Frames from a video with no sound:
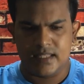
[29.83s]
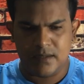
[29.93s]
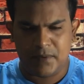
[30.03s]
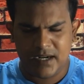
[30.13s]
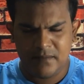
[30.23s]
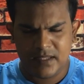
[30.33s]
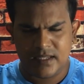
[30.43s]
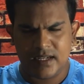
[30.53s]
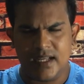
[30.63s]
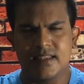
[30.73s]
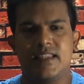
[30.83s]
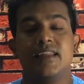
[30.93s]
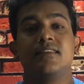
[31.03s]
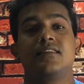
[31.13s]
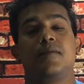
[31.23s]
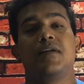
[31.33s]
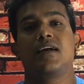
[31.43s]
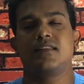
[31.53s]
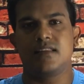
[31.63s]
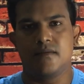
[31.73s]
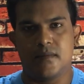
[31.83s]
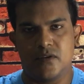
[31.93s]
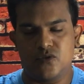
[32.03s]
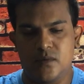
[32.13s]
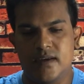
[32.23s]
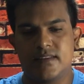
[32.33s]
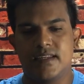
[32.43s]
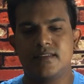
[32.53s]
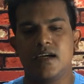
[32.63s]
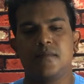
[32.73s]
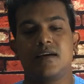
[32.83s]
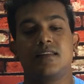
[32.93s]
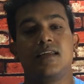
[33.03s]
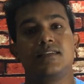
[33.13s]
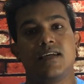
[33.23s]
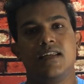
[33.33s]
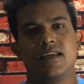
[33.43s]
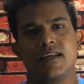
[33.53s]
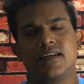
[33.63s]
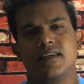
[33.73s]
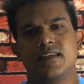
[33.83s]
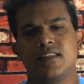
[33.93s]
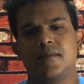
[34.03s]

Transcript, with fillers: இந்த படம் பார்த்திங்கன்னா தென் தமிழகத்தை அப்படின்னு சொல்லுவேன் தென் தமிழகத்தில் ஜல்லிக்கட்டு